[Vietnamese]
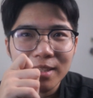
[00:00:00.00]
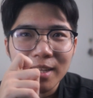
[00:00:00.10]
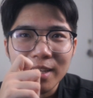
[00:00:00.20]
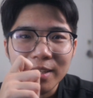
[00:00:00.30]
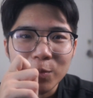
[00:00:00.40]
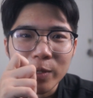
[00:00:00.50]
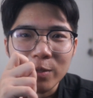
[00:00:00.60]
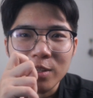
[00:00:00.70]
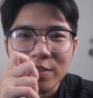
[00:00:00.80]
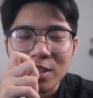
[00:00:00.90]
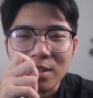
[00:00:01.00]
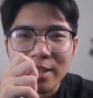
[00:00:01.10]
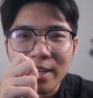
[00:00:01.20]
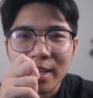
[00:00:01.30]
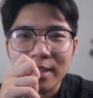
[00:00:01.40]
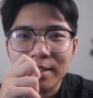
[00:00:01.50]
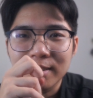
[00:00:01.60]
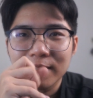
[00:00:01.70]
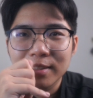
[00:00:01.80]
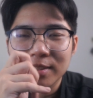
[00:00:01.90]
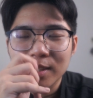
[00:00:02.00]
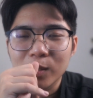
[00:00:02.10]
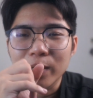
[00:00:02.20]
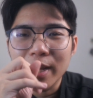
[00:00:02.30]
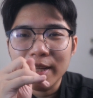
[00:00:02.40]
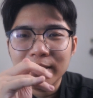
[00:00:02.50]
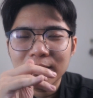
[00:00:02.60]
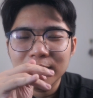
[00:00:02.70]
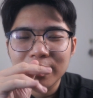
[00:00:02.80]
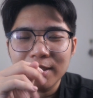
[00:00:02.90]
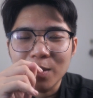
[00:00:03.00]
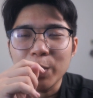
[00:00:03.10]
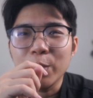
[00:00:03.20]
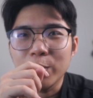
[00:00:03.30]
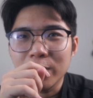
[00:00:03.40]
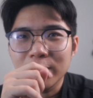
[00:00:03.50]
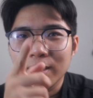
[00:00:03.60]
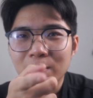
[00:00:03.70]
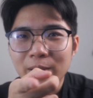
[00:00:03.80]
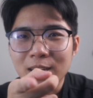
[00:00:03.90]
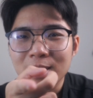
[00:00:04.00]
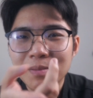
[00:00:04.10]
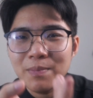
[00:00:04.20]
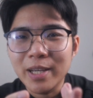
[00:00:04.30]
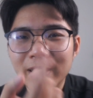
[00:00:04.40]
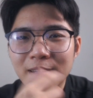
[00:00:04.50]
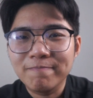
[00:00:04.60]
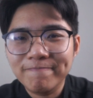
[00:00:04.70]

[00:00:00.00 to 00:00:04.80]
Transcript: à, quá nhiều thứ phải xử lý ha ok không nói nhiều nữa các bạn đã xem clip này nha